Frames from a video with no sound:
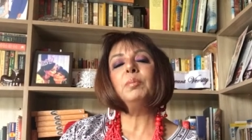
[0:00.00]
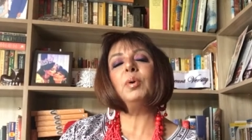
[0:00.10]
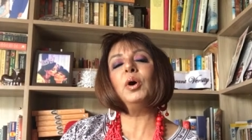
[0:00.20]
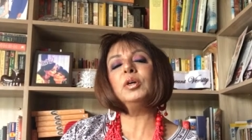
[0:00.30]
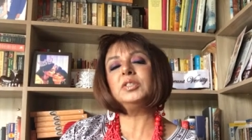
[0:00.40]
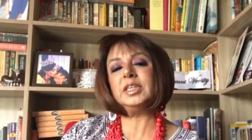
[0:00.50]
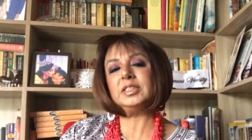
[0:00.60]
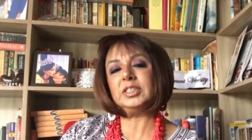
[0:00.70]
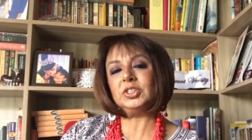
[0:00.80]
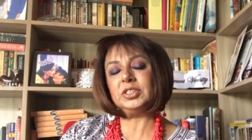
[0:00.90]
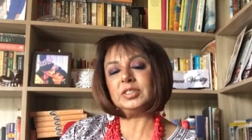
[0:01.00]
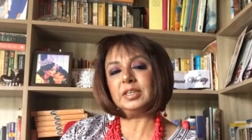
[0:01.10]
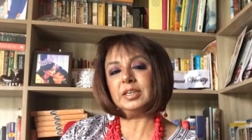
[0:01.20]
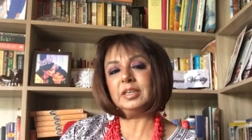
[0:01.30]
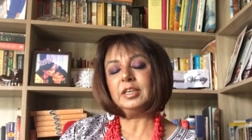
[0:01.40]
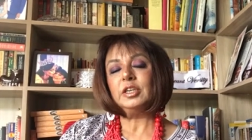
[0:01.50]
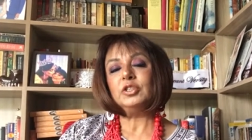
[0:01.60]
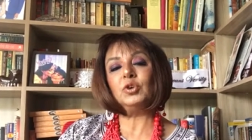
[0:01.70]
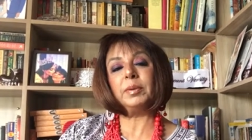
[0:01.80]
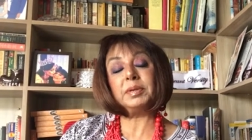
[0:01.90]
बहुत सी ऐसी चीज़ें हैं
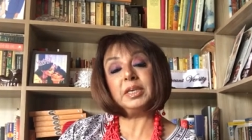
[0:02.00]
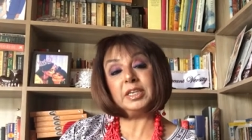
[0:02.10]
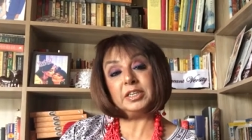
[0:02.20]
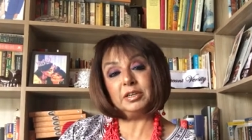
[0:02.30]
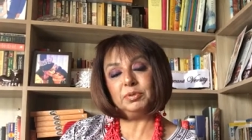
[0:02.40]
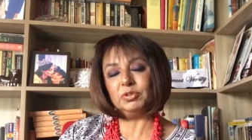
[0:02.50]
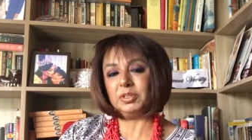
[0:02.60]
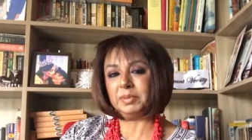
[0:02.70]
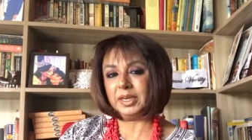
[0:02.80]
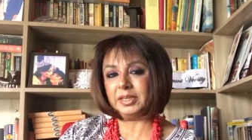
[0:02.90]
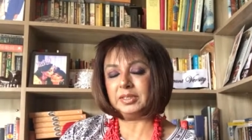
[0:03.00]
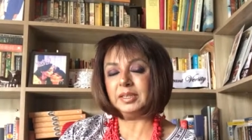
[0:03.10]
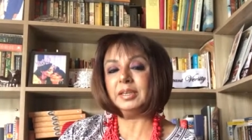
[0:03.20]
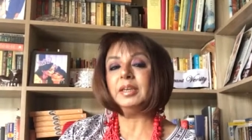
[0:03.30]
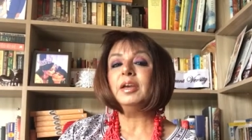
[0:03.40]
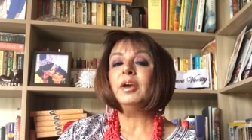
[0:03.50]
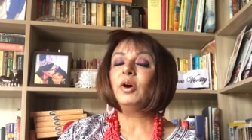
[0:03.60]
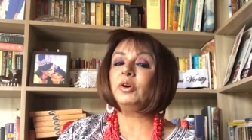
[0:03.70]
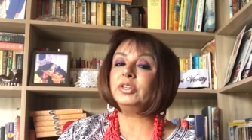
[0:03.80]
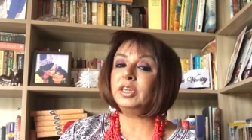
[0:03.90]
जो आपकी इनर ब्यूटी में आती हैं
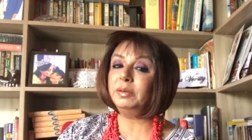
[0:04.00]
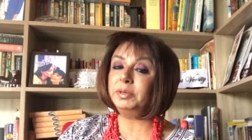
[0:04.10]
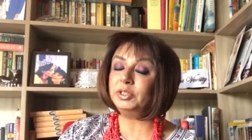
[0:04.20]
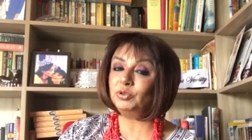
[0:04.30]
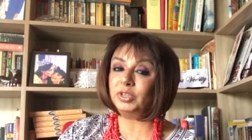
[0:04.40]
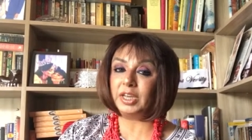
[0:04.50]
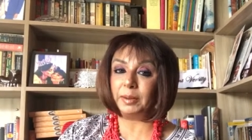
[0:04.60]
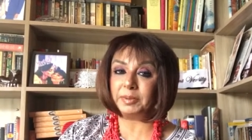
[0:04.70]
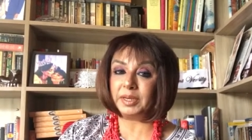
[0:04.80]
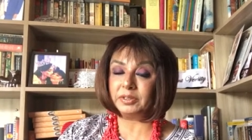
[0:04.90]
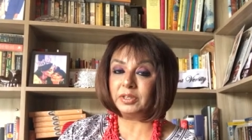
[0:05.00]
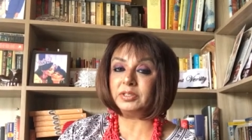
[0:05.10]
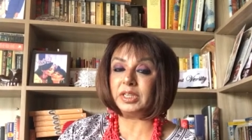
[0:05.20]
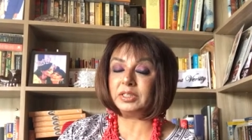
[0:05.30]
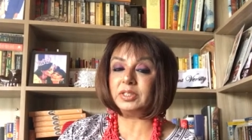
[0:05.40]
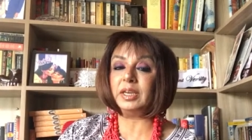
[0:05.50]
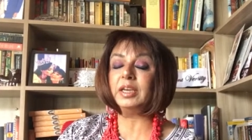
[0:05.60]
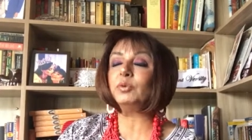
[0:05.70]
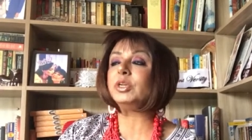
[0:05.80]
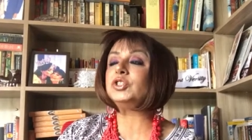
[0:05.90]
और ये भी जूरी आपके अंदर देखती है
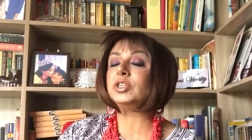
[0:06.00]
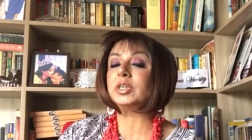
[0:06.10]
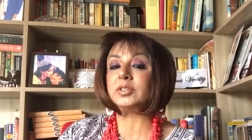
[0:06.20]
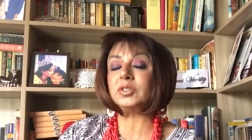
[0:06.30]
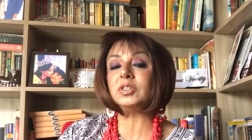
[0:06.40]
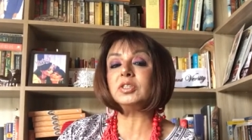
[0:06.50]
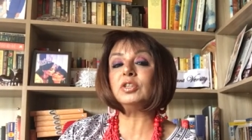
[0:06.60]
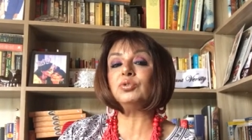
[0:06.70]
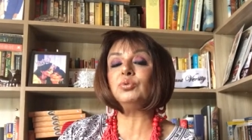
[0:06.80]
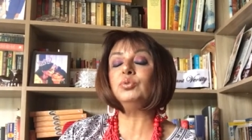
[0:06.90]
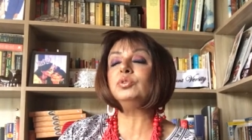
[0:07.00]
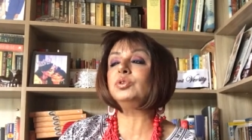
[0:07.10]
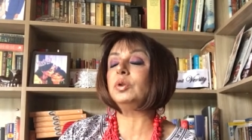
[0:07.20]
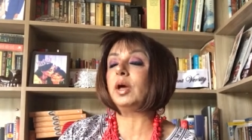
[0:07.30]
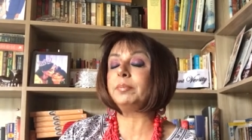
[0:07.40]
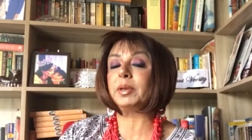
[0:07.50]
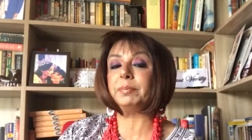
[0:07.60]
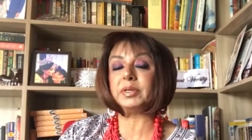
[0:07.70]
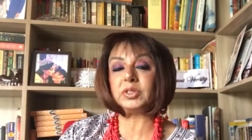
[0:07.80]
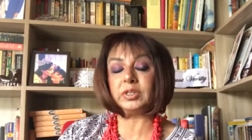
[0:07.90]
क्वेश्चन आंसर्स के थ्रू आपके
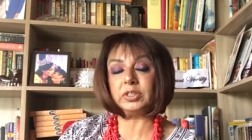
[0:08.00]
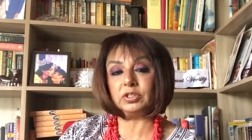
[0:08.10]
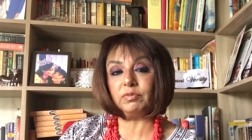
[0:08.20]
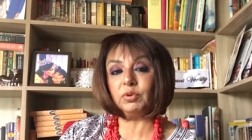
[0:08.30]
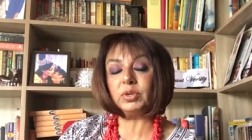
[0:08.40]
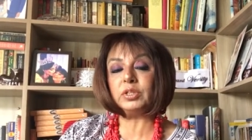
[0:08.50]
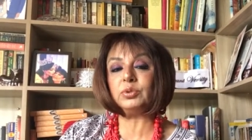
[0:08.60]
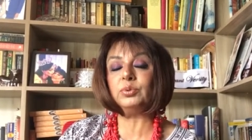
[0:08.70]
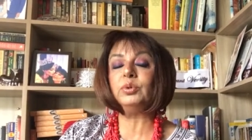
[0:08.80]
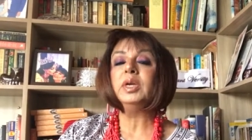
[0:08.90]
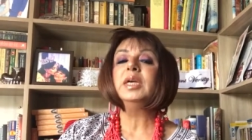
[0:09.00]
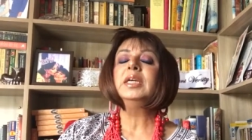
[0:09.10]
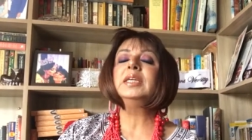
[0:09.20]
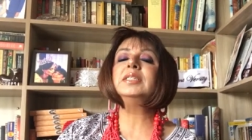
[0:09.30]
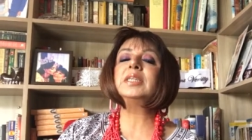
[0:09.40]
पर्सनल इंटरव्यू के थ्रू ये